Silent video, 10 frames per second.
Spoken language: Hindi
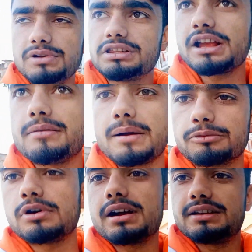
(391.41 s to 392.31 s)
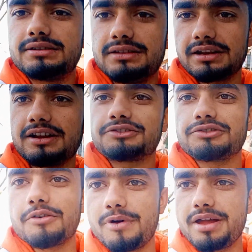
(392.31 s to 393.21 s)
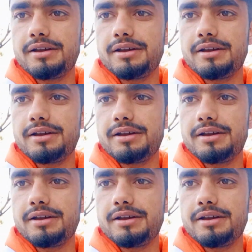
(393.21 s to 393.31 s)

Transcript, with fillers: मिलते हैं अब आपको आगे सीधा रास्ता में